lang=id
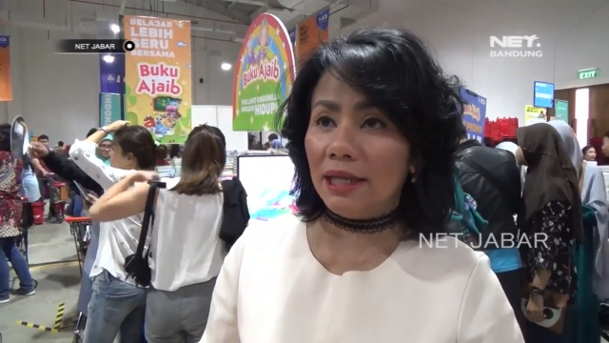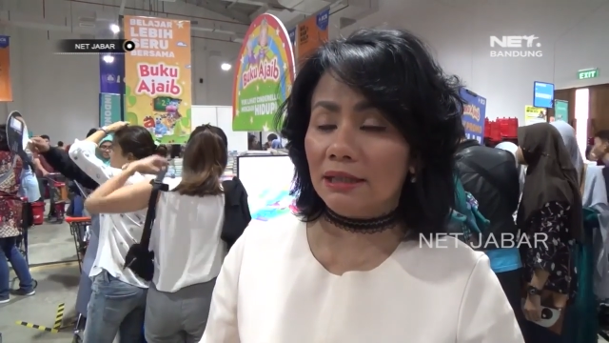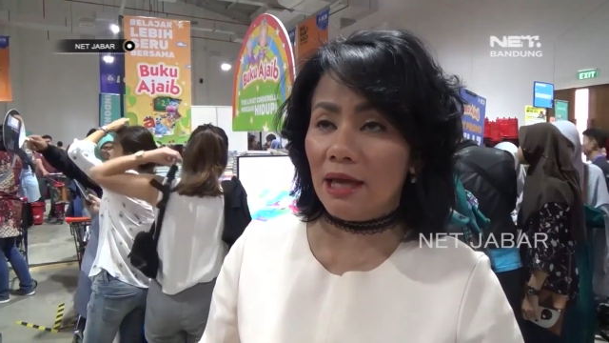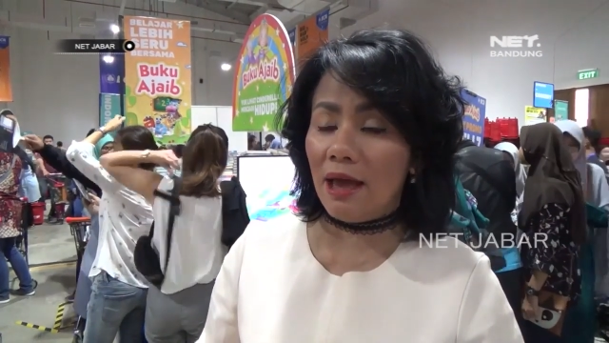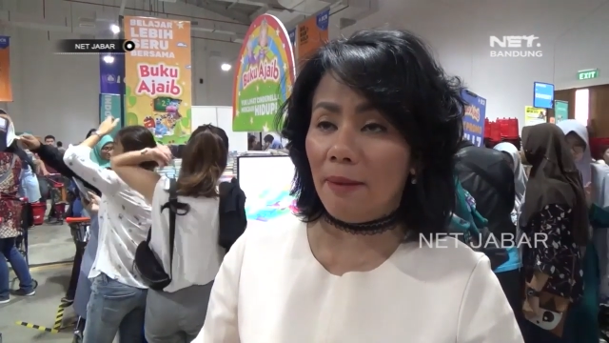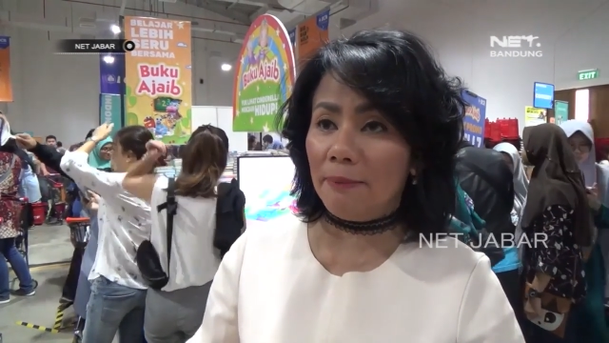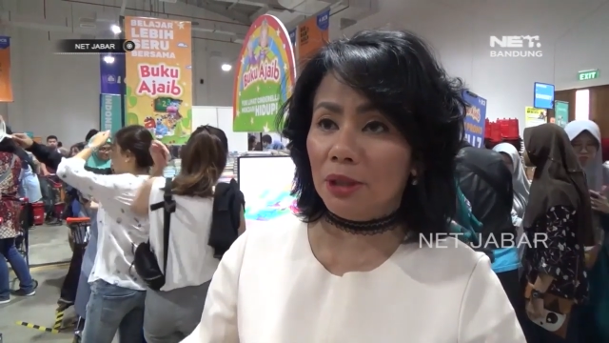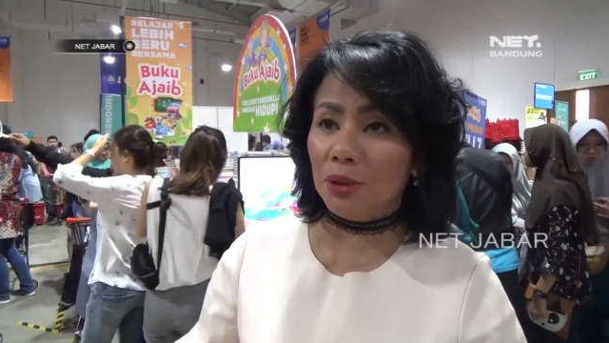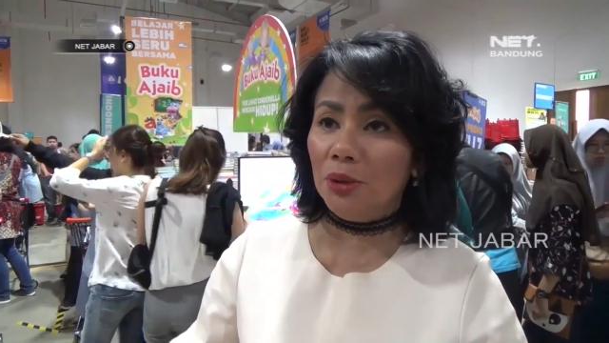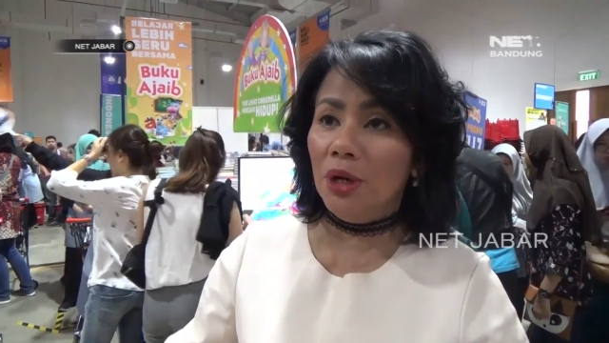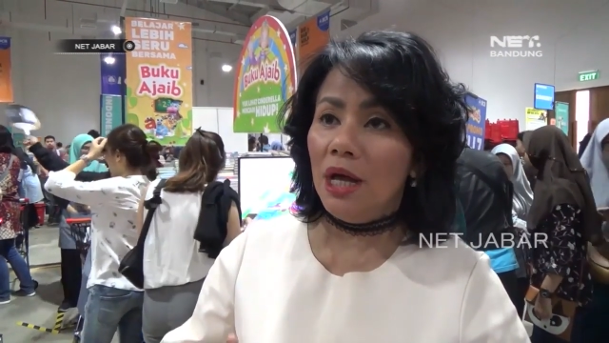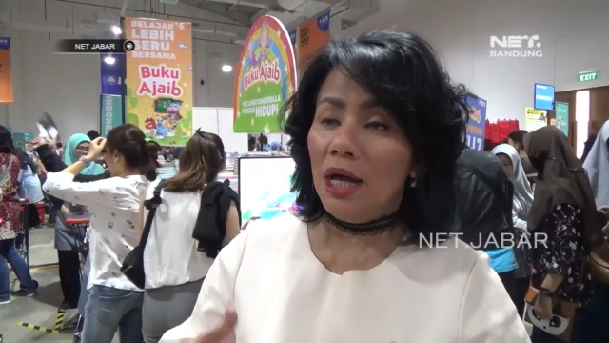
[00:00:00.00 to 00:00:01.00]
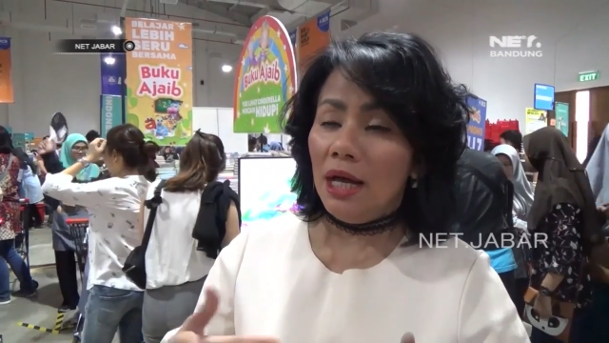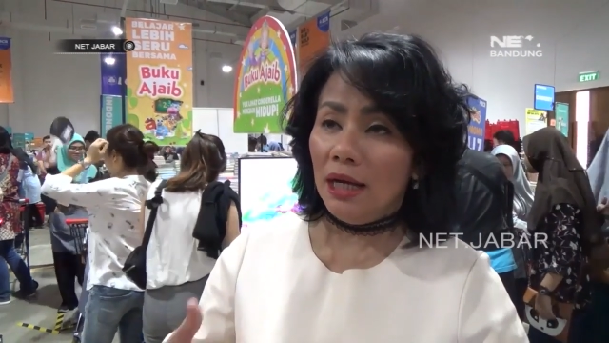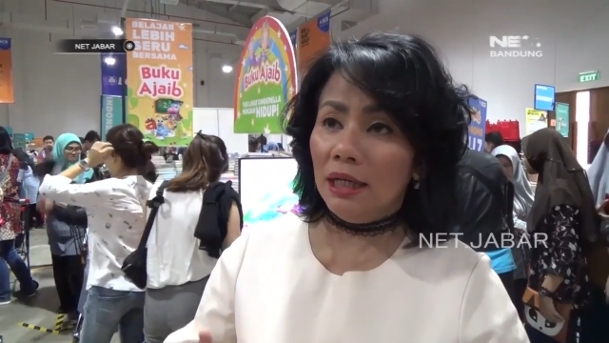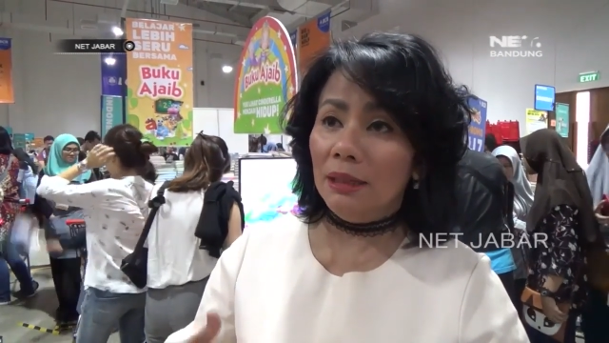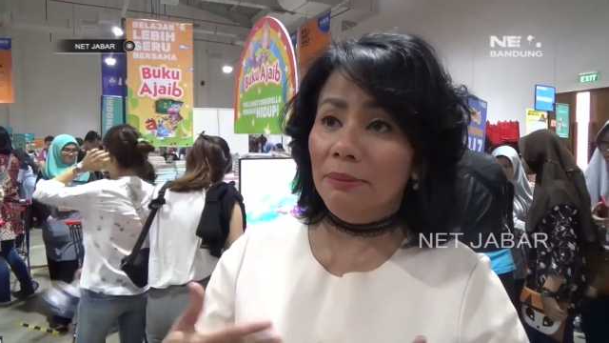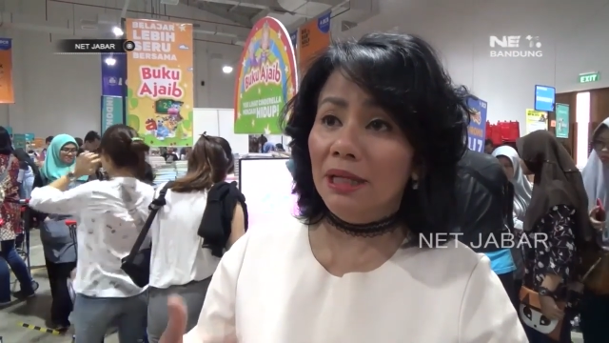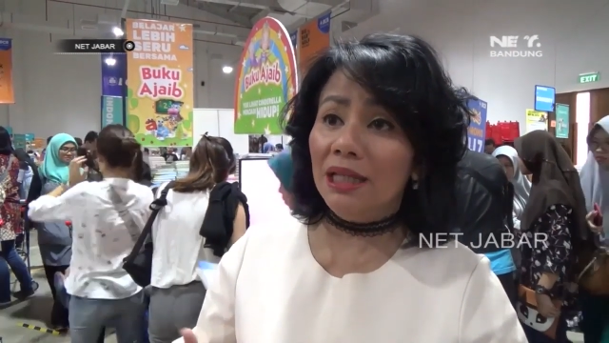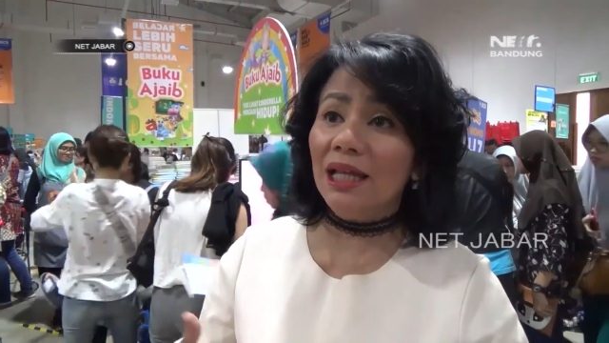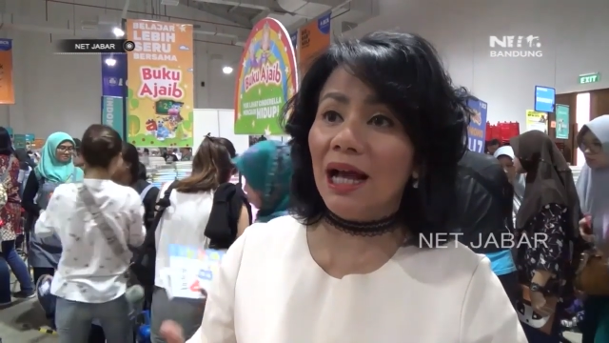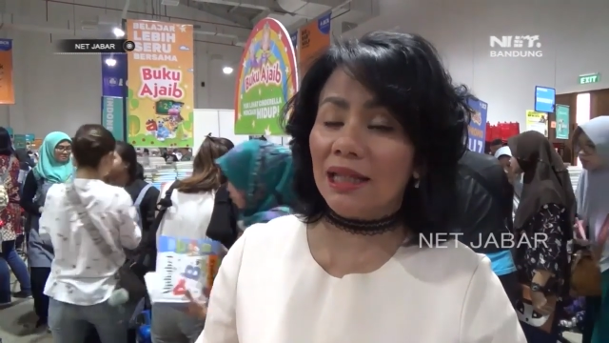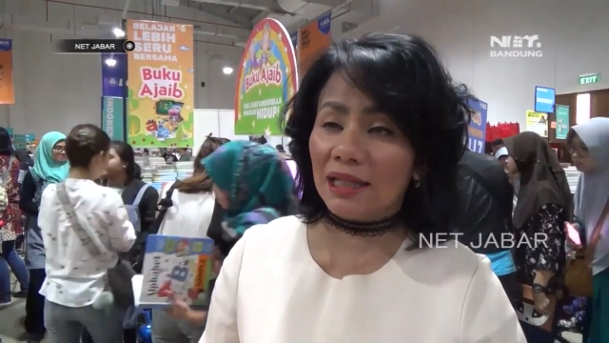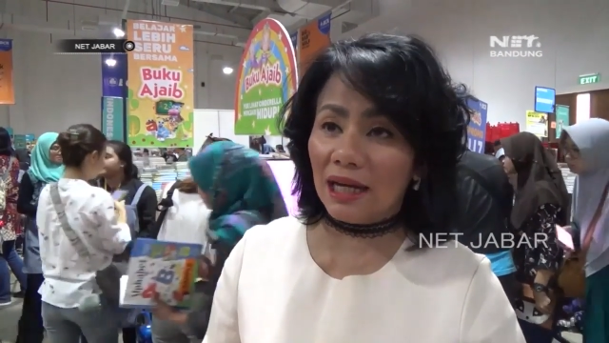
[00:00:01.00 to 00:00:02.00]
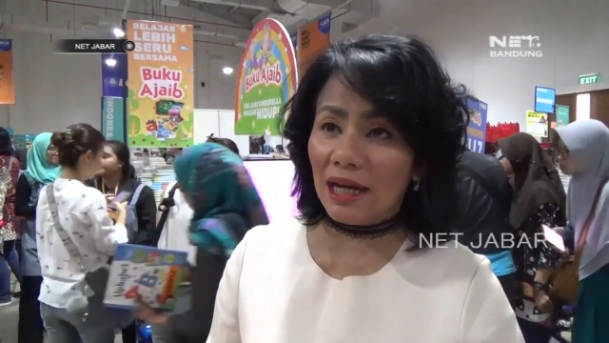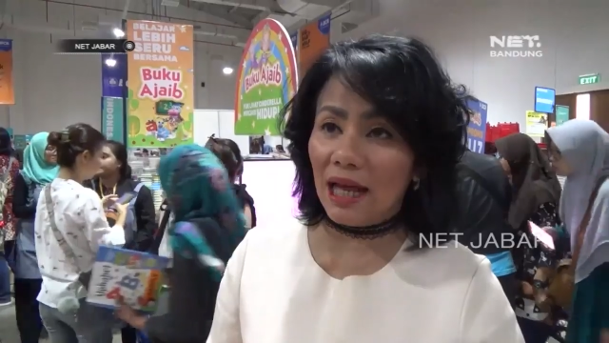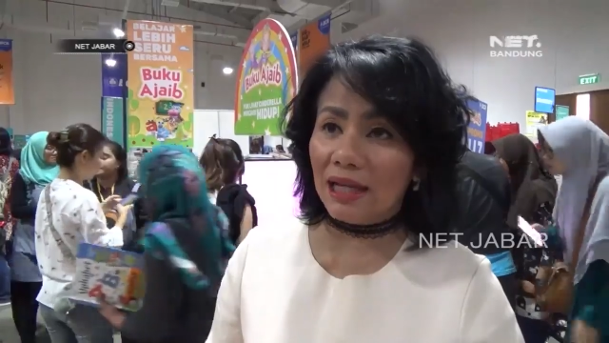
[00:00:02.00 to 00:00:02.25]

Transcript: SDM itu uh, lebih ditingkatkan